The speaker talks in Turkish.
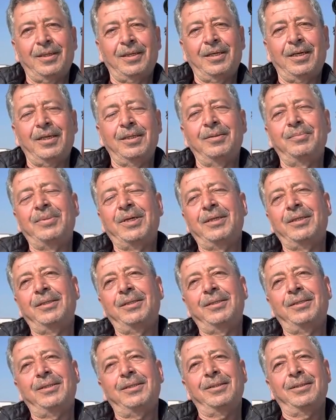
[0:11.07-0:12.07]
Hani ben
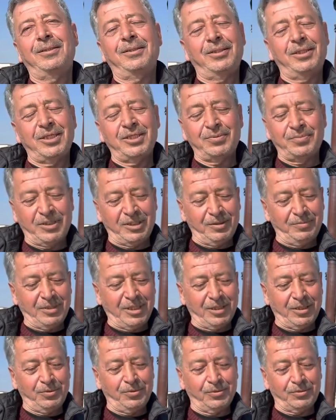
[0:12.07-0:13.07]
gezmediğim
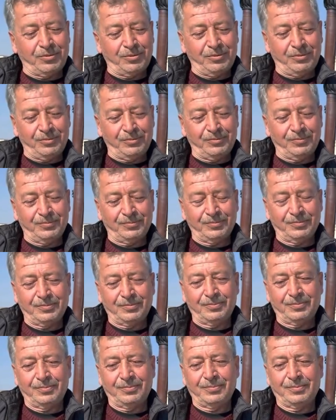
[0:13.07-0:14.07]
yer yok.
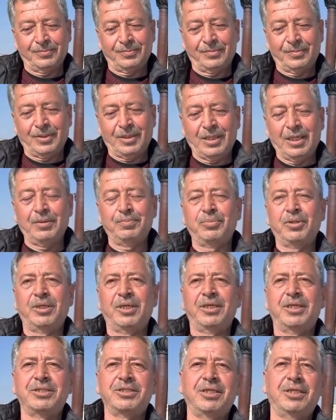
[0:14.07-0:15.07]
Hep
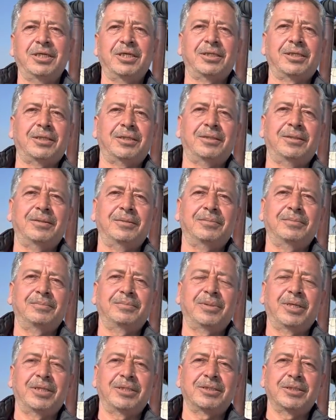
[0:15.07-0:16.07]
böyle nesiller
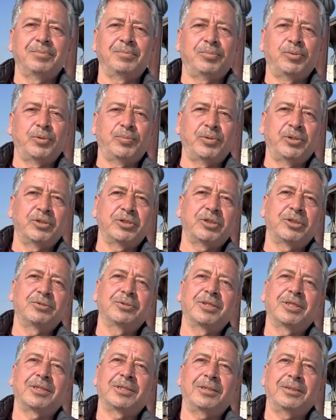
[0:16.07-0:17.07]
bazen
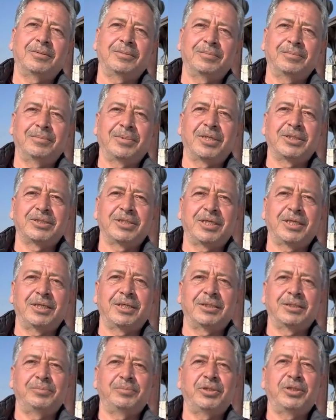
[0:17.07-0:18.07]
popülasyonlar bazı
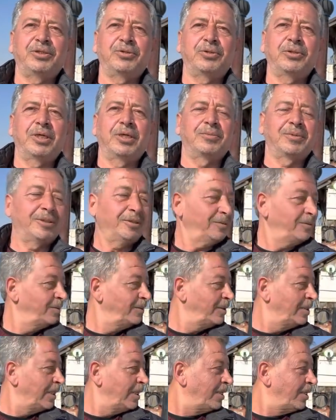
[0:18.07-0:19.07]
yerlerde birikiyor ama
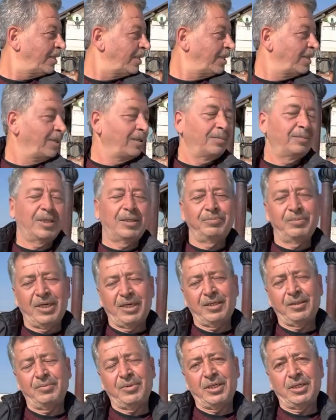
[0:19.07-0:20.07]
ben
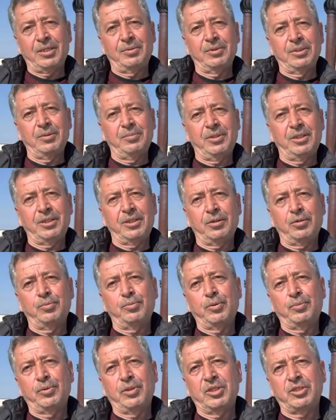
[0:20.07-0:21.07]
Bergama'da biriken o
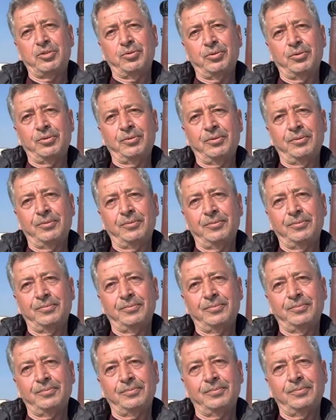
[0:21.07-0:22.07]
popülasyonun
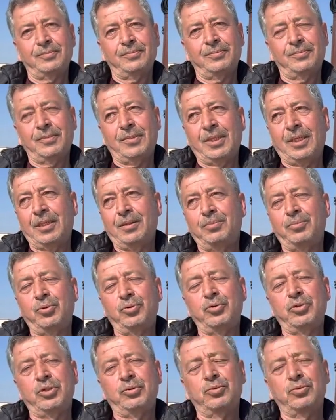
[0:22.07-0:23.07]
yani
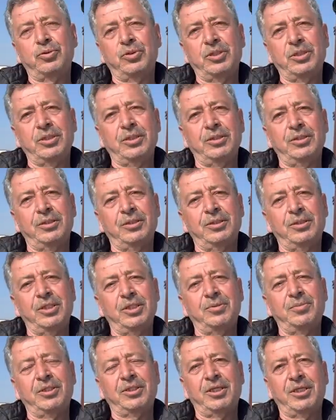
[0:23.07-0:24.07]
bunca uzun yıl
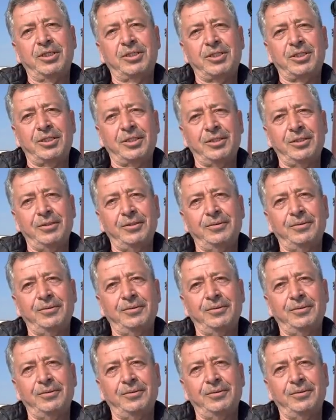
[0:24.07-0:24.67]
hizmet edeceğini